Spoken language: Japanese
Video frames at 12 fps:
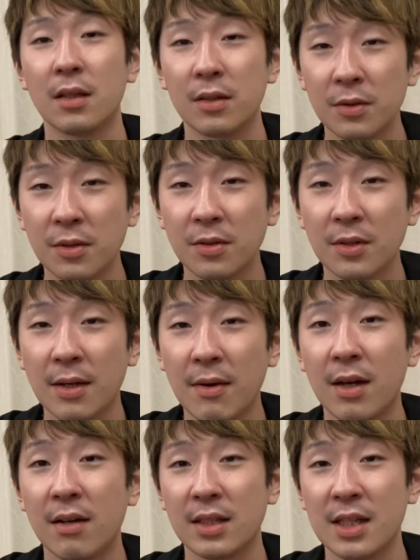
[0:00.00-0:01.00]
この動画
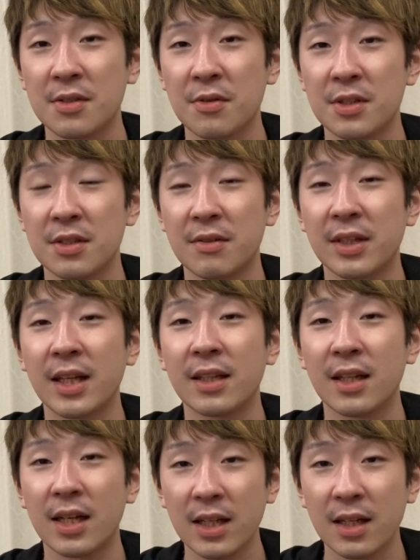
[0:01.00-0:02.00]
は私個人の意見
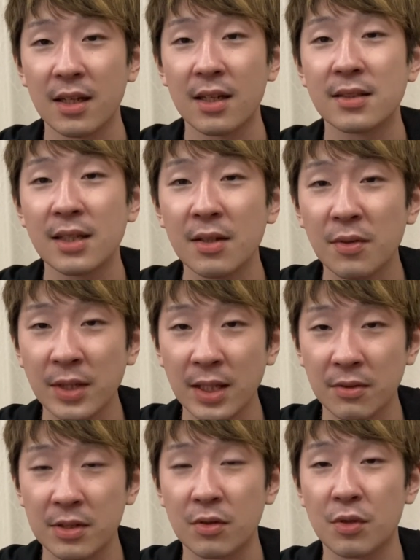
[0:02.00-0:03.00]
であり参考程
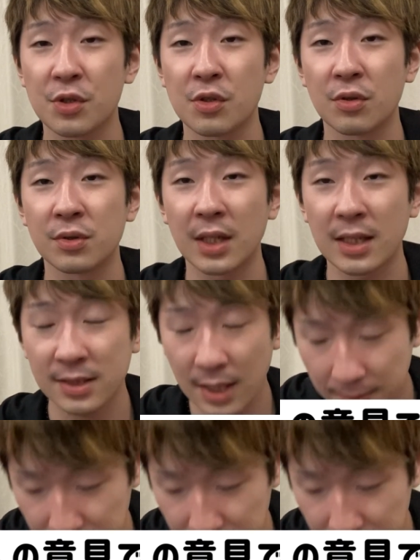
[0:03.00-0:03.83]
度にご視聴ください。